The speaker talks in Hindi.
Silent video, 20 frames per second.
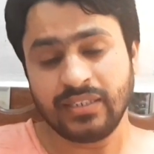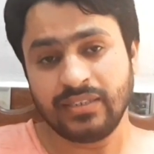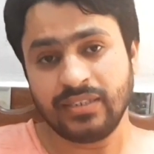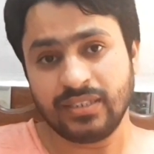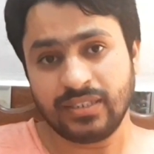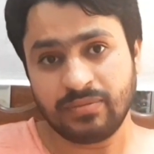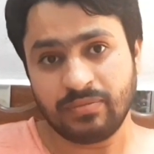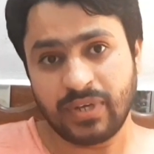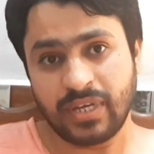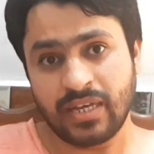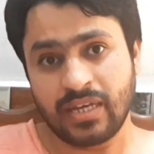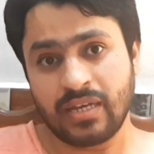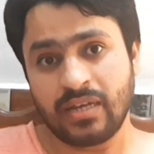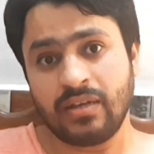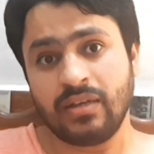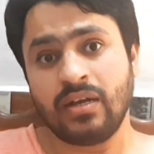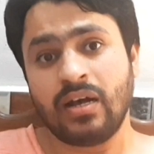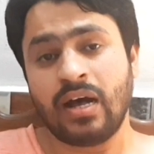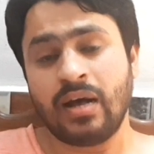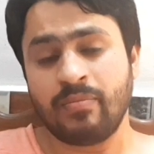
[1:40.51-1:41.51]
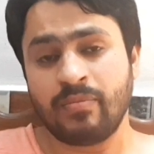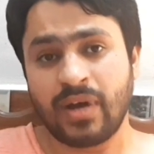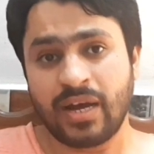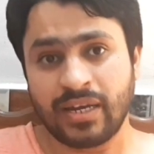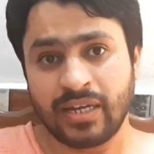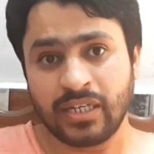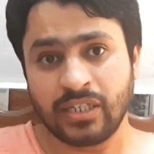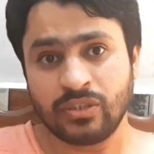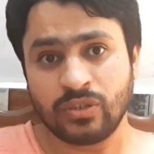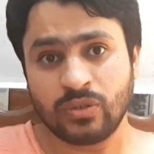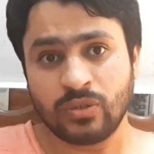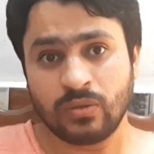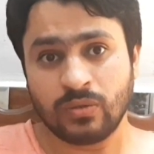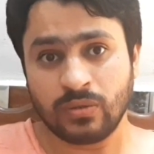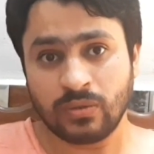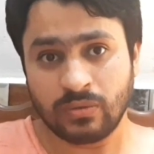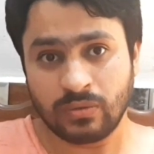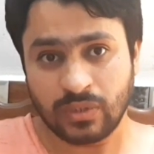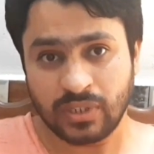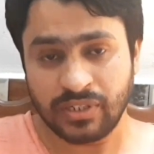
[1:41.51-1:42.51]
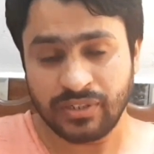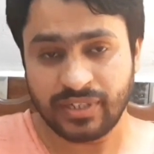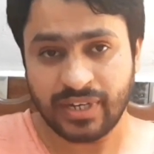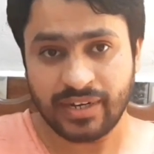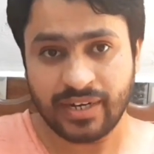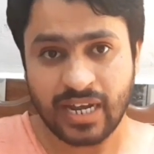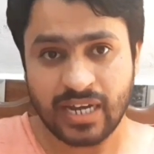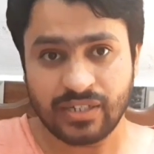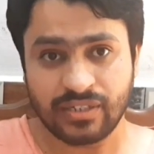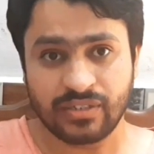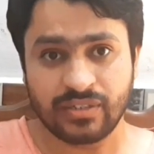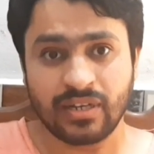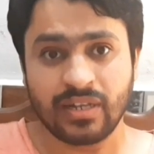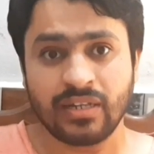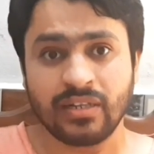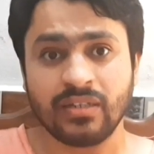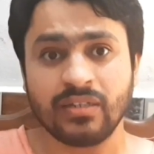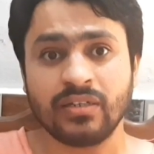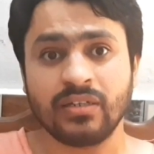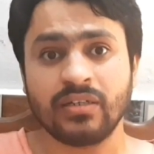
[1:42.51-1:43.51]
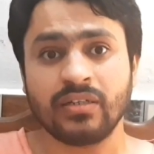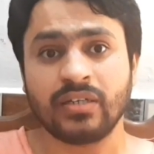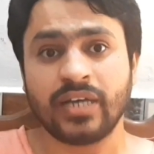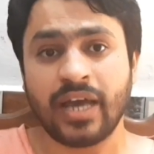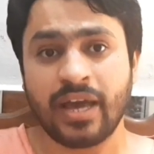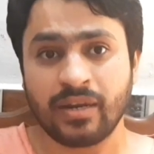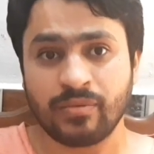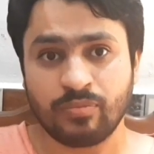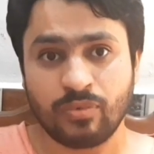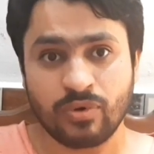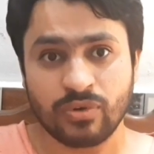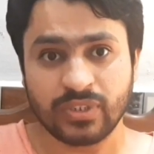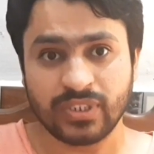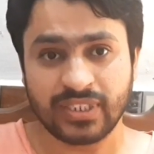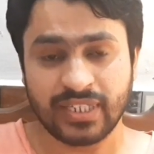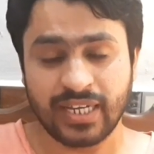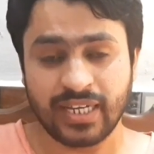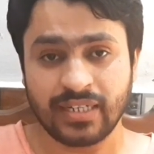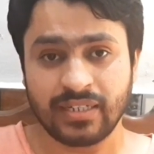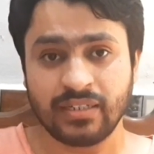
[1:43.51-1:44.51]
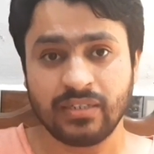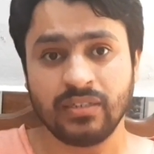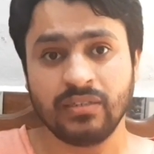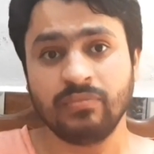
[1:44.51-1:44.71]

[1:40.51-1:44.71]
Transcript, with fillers: जिसमें हमारे जो इंटरनेशनल एयरपोर्ट्स हैं